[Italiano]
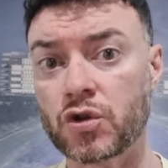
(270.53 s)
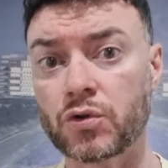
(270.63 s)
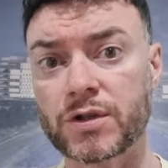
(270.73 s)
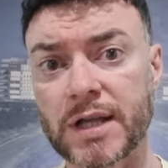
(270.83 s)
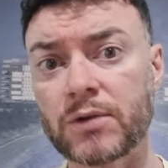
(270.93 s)

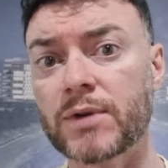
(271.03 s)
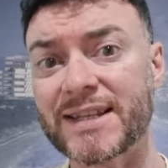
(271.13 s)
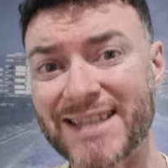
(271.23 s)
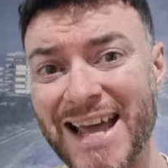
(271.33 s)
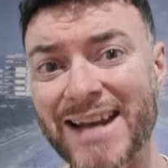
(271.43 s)
sono state
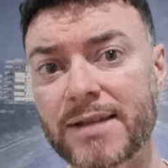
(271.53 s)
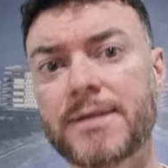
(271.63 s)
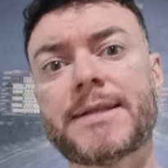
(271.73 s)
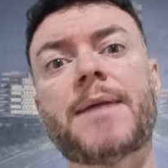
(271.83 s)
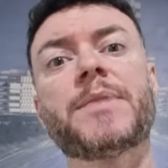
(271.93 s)
una serie
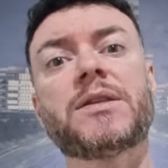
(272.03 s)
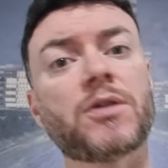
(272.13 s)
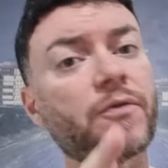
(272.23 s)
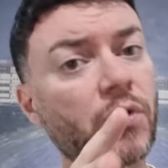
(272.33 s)
di summit,